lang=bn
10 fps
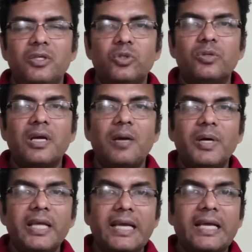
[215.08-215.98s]
সুতরাং
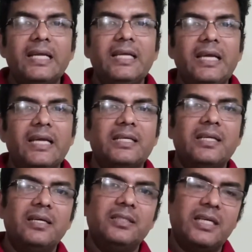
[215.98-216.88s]
আমার এখানে একটা
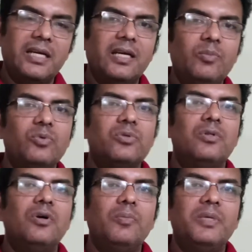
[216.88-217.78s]
জায়গায়
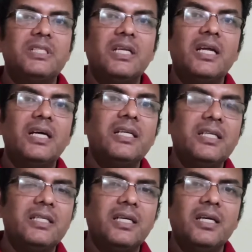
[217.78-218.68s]
বুঝতে হবে যে
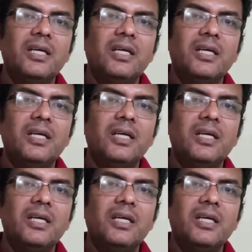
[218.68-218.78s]
লার্নিংটা